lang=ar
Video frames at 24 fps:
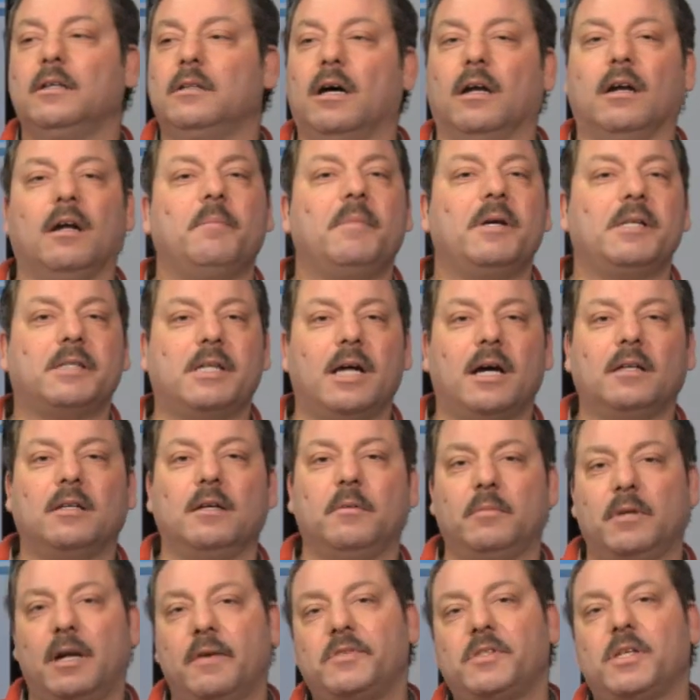طالما
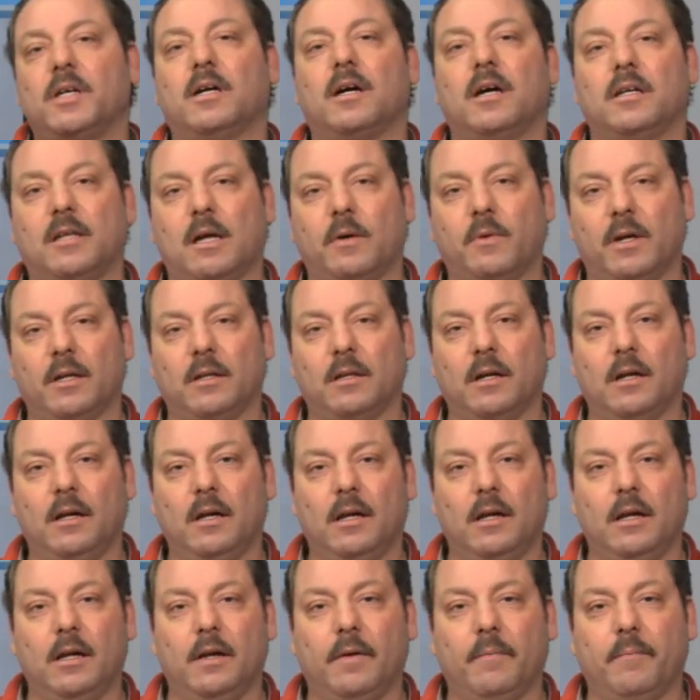استخدم نفس الخطوات
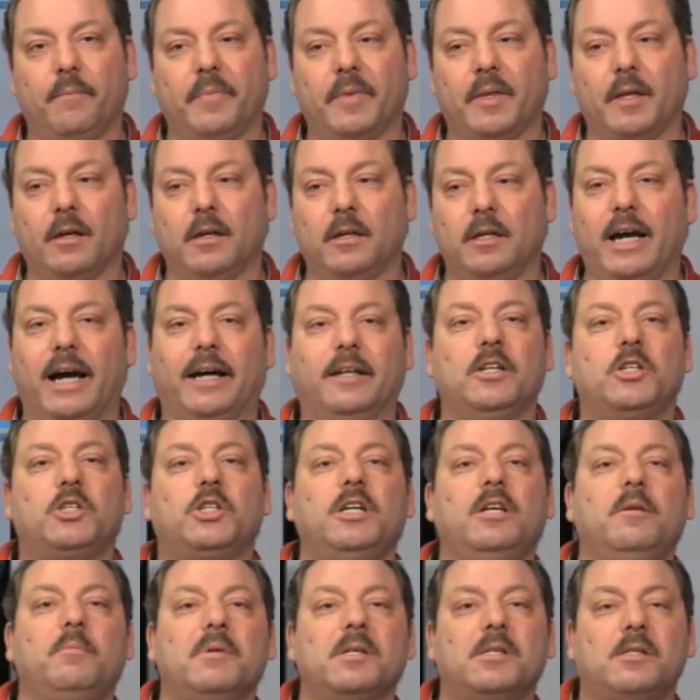يعني
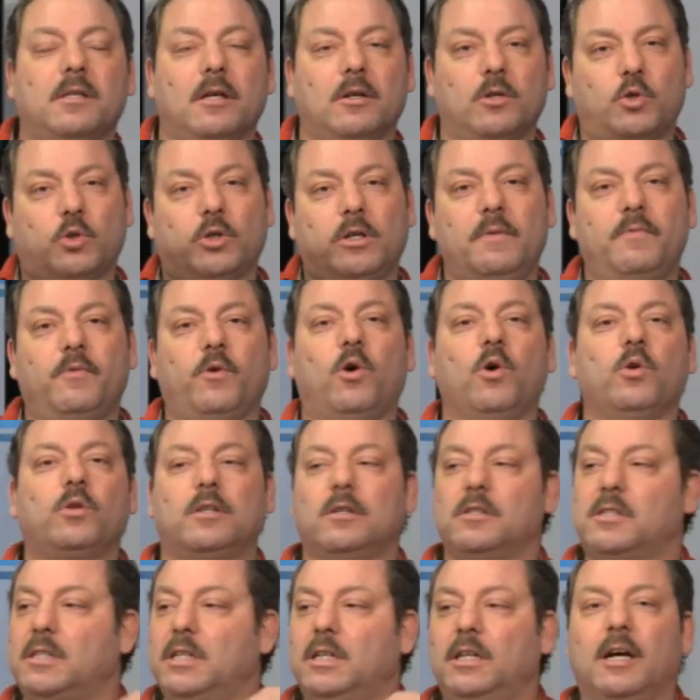شيل مستر شريف وحط
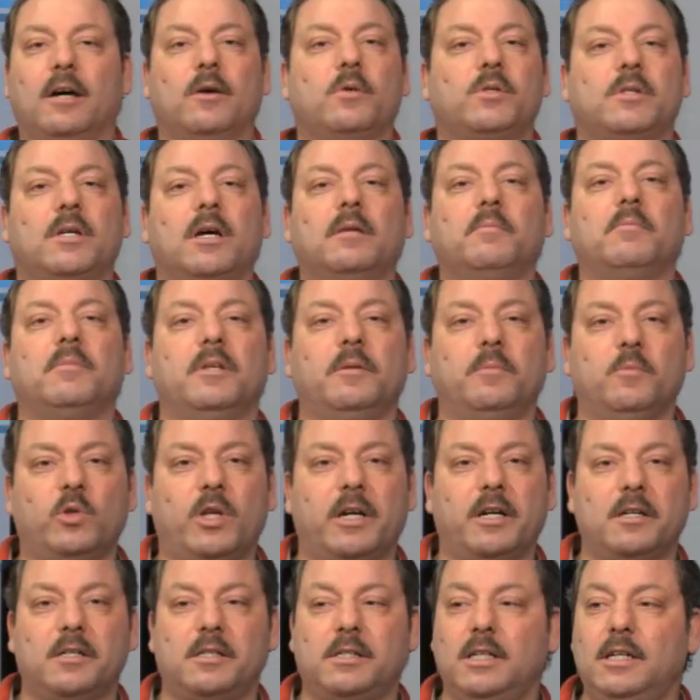سين او صاد من
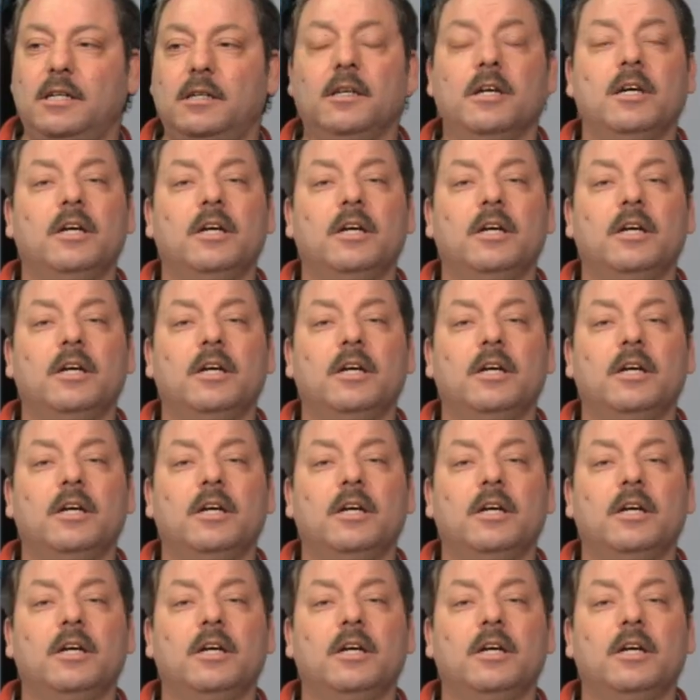المدرسين